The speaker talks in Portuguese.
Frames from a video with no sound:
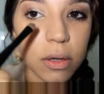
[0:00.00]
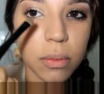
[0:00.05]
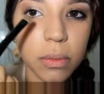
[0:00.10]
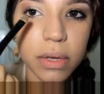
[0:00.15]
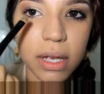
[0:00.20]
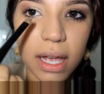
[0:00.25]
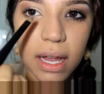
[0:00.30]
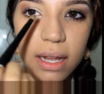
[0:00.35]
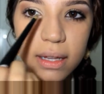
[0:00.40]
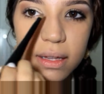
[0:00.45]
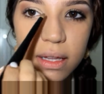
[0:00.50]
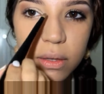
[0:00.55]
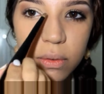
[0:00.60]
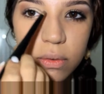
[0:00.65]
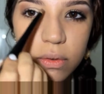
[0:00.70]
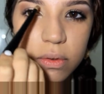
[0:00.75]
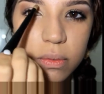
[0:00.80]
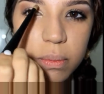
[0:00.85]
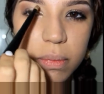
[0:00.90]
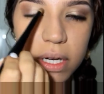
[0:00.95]
Porque ela tem
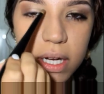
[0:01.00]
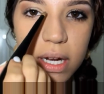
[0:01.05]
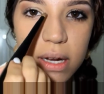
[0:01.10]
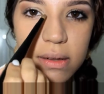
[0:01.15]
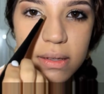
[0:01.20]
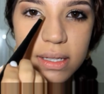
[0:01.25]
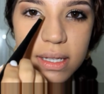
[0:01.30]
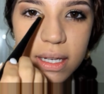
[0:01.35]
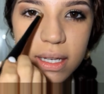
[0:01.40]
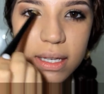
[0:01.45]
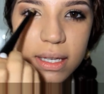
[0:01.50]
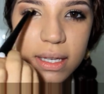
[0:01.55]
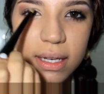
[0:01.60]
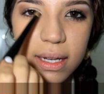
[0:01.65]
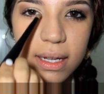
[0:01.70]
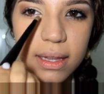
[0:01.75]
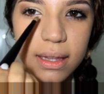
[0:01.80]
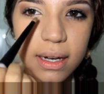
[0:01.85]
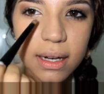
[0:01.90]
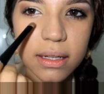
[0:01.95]
uns brilhos aqui na
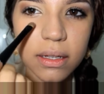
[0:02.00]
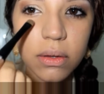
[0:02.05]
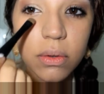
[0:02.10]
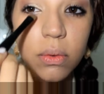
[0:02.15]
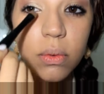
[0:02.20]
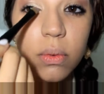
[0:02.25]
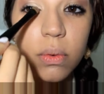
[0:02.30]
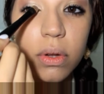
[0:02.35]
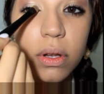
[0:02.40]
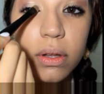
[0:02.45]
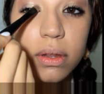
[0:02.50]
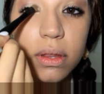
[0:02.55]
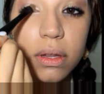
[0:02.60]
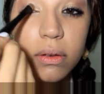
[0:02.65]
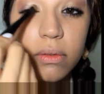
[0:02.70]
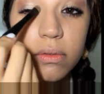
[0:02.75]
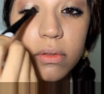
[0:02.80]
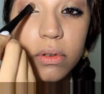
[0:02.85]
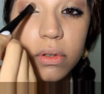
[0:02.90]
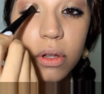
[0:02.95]
entrada do olho.
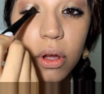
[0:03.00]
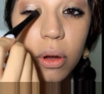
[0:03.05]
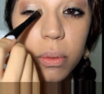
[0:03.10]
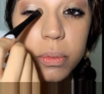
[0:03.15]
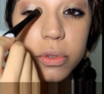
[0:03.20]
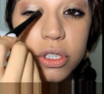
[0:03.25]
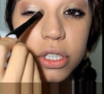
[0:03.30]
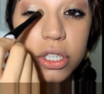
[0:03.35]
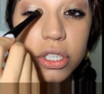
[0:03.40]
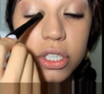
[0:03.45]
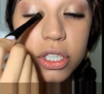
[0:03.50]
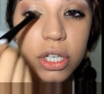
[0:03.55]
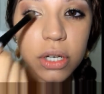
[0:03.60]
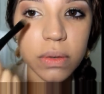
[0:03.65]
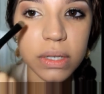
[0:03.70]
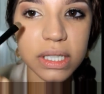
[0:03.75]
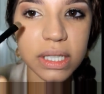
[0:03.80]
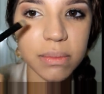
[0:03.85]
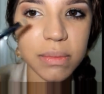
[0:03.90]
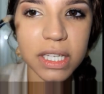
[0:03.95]
Então, vou dar uma puxadinha
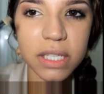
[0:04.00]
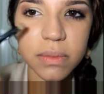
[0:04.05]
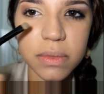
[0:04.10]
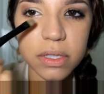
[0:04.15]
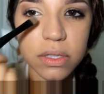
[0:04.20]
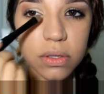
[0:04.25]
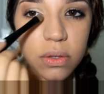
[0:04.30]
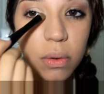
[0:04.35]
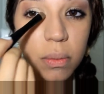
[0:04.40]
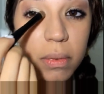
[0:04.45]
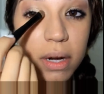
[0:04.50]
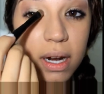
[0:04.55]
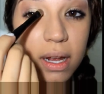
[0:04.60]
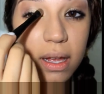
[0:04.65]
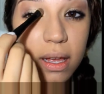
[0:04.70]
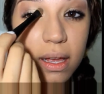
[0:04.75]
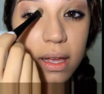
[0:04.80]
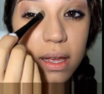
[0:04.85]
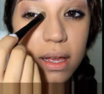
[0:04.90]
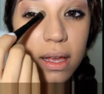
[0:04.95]
com essa mesma sombra
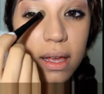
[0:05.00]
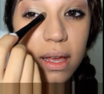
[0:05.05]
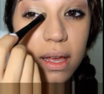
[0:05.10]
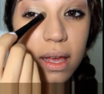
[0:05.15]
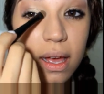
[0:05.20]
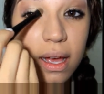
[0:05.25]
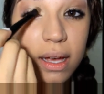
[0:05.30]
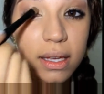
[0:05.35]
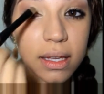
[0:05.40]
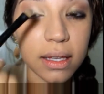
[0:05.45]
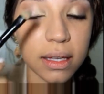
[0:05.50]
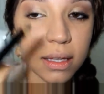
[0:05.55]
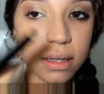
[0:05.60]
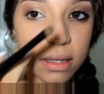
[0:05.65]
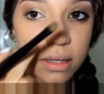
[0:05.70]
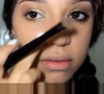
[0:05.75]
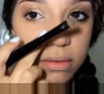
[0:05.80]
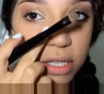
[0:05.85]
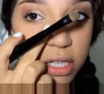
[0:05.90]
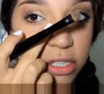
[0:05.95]
aqui.
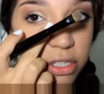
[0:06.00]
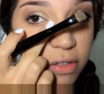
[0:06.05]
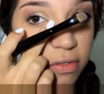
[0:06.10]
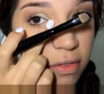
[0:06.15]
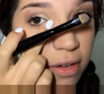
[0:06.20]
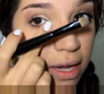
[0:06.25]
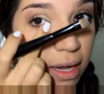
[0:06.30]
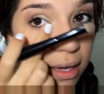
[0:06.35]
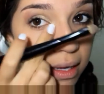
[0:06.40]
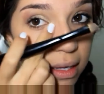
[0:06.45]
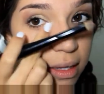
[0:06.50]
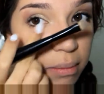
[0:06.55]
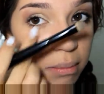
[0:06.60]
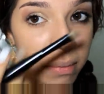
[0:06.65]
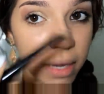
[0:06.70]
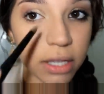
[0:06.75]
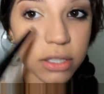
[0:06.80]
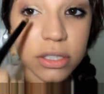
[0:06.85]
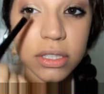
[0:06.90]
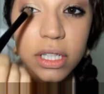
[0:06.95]
Não deixa ficar aqui
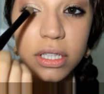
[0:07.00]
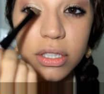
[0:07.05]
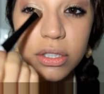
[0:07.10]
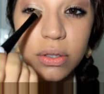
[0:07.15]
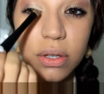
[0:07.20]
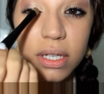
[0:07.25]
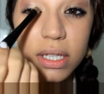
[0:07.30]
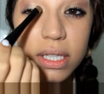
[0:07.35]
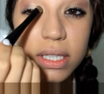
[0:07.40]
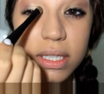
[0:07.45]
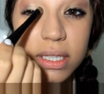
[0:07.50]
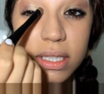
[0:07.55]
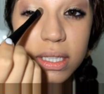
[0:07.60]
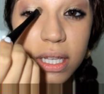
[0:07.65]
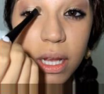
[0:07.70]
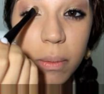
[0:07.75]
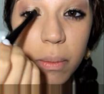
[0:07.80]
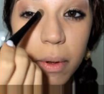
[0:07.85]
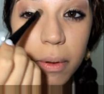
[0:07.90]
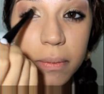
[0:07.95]
embaixo, tá? Só aqui em
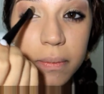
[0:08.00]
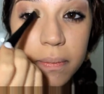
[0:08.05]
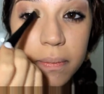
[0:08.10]
cima.